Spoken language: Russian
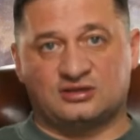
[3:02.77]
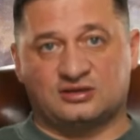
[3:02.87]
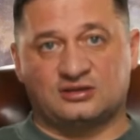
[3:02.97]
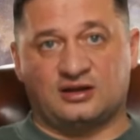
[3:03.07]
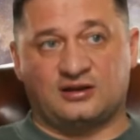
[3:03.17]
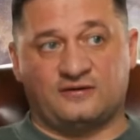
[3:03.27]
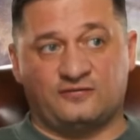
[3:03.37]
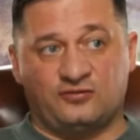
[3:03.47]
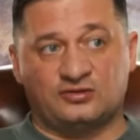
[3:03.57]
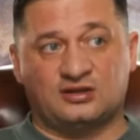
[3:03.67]
и так далее.
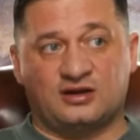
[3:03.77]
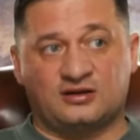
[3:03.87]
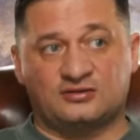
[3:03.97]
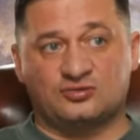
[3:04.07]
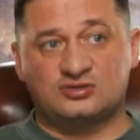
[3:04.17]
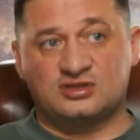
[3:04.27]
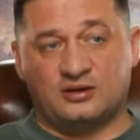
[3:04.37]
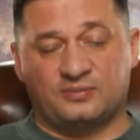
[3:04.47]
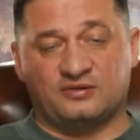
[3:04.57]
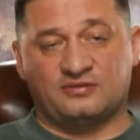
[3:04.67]
Вот так друзья
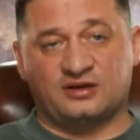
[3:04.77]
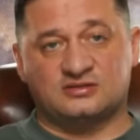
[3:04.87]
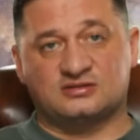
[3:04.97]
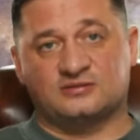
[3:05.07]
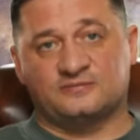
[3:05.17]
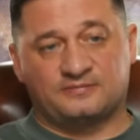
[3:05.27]
появляются.